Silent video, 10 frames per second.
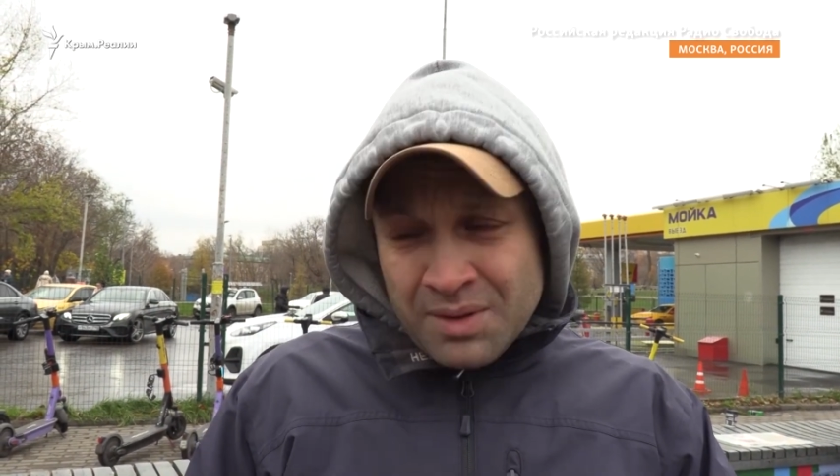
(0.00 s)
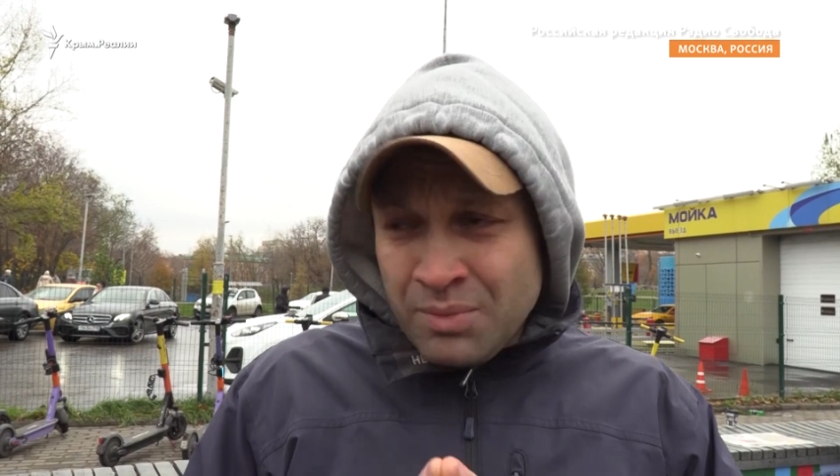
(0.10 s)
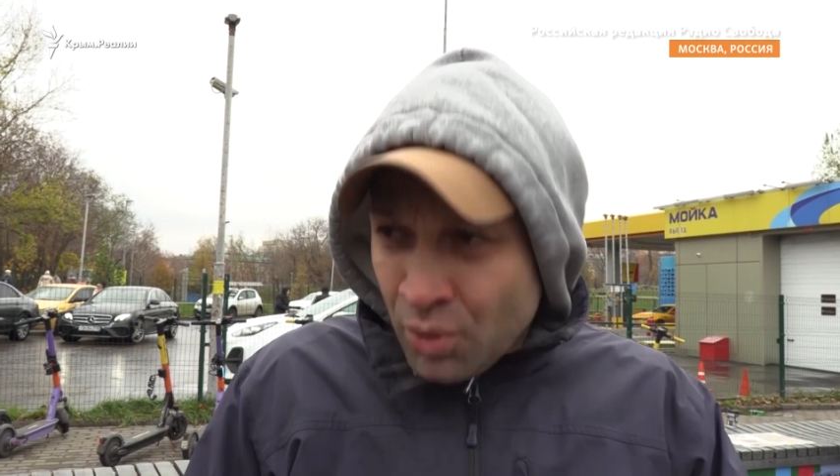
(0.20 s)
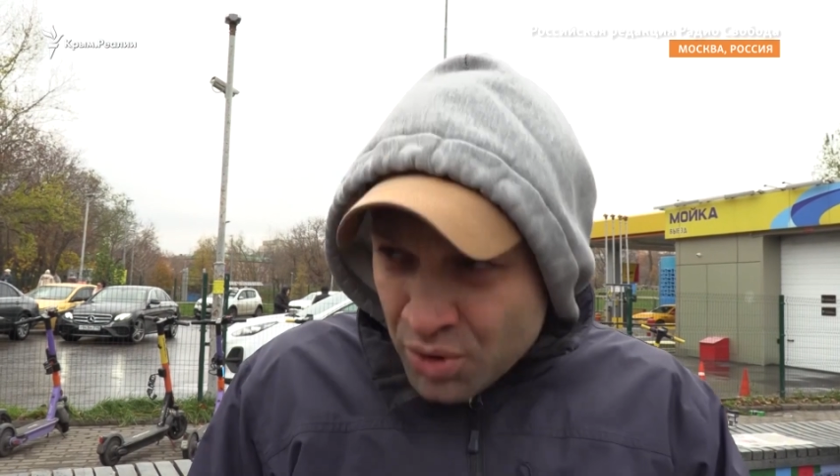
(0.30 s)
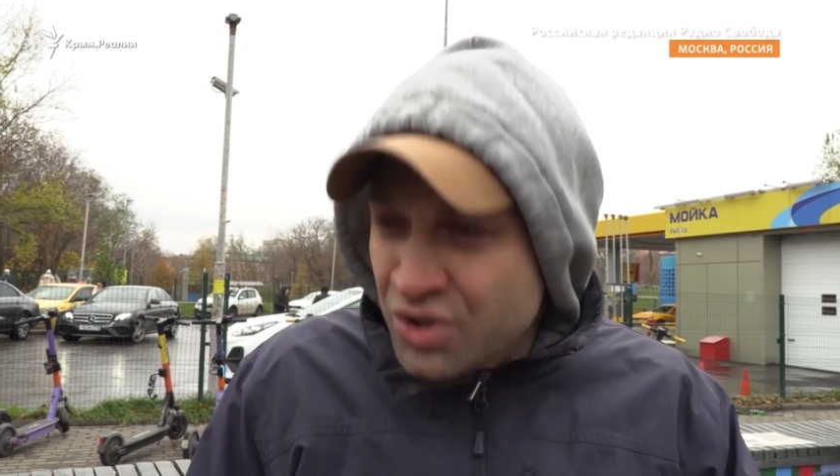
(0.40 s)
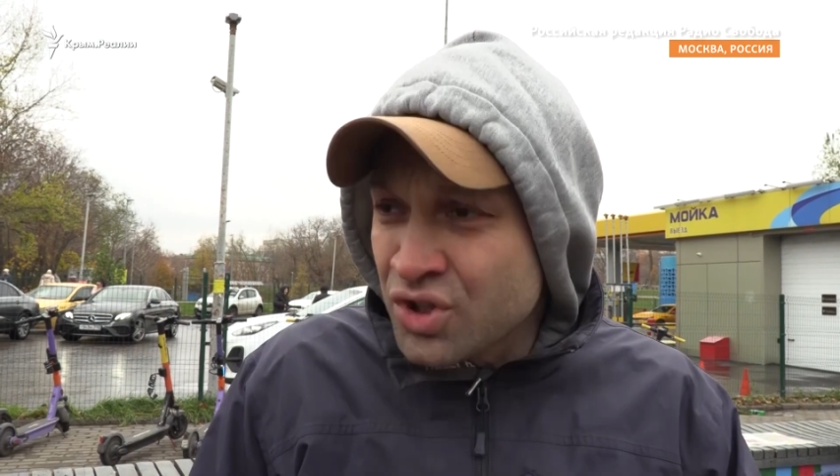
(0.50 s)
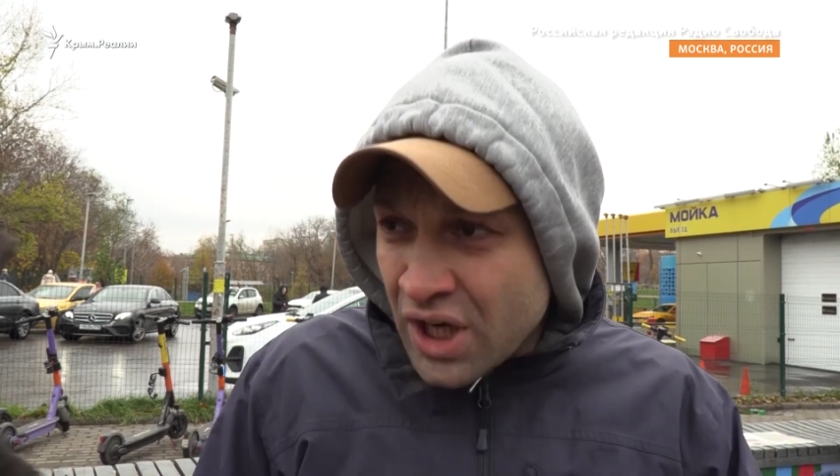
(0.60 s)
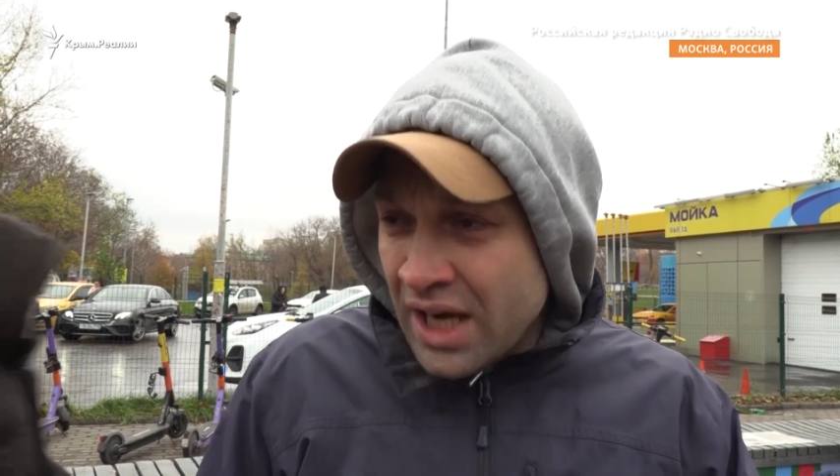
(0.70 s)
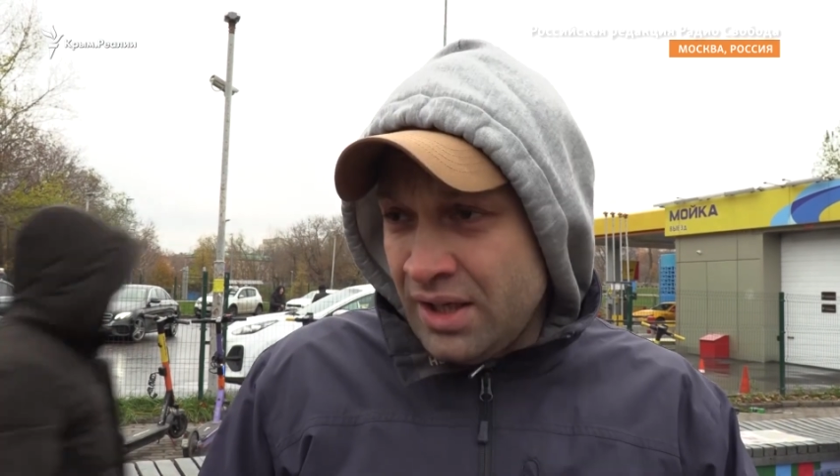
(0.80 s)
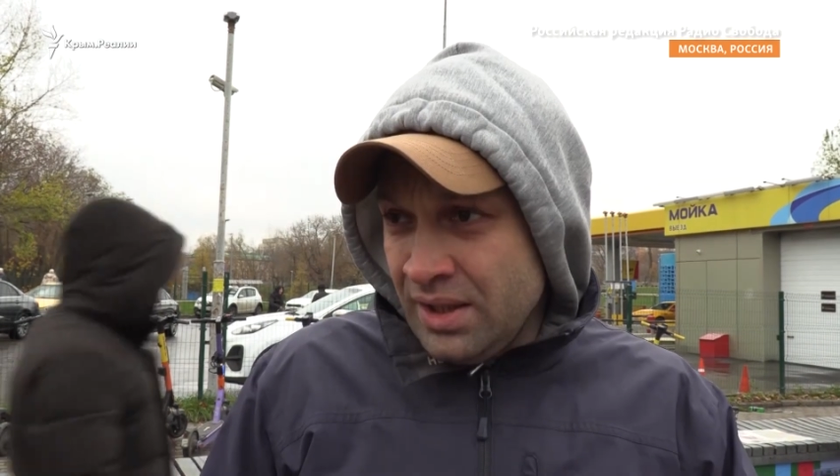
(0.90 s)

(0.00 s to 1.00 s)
мне очень жаль.